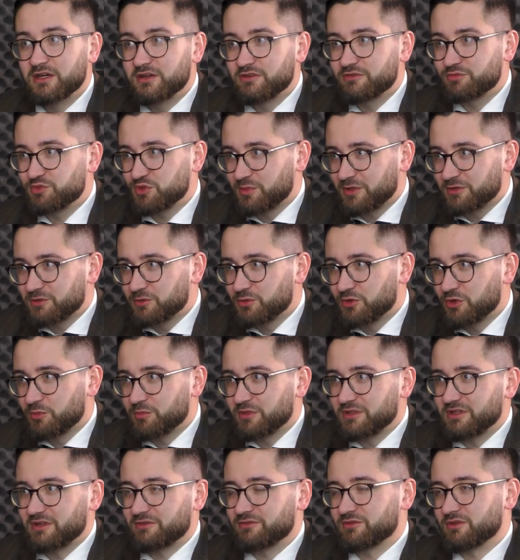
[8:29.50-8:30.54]
W przypadku
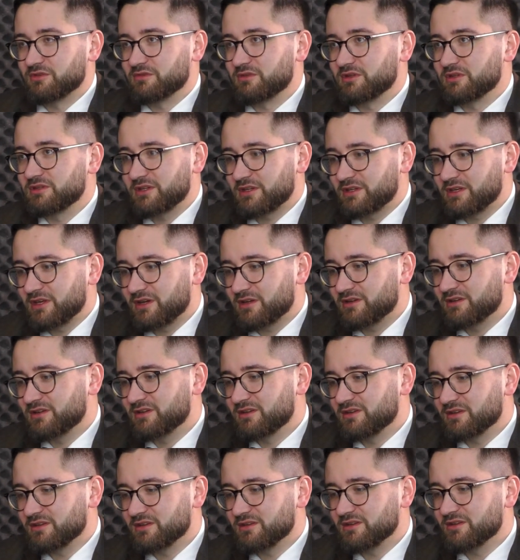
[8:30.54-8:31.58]
ropy naftowej, tak
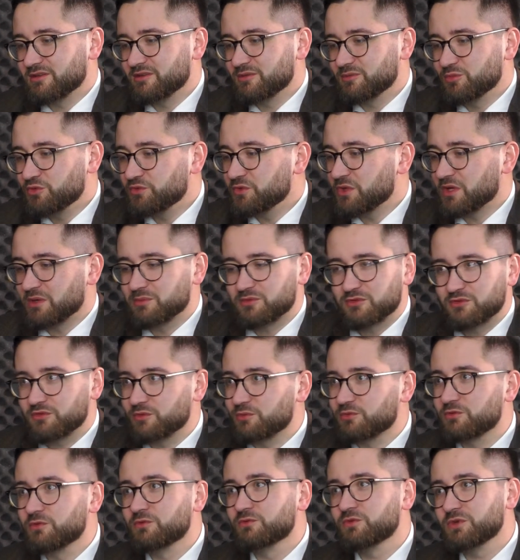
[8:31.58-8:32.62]
jak y, mówiłem, to
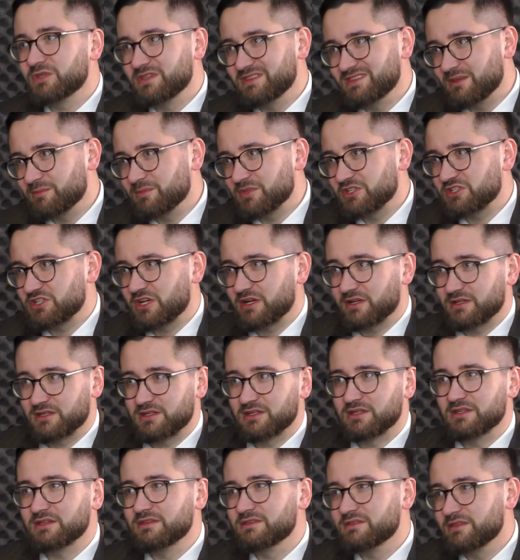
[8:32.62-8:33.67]
są znowu inne
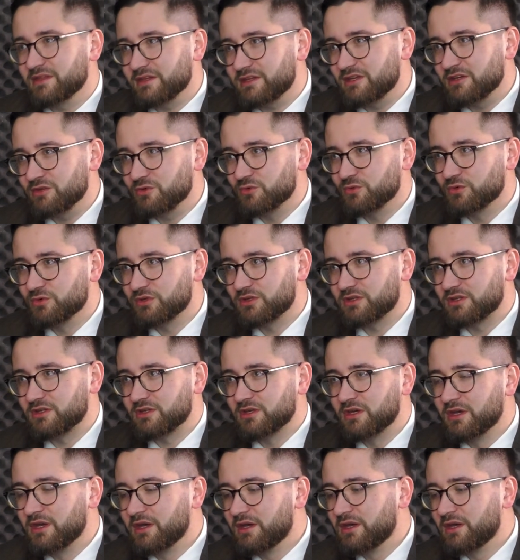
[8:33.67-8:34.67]
mieszanki, inne kierunki.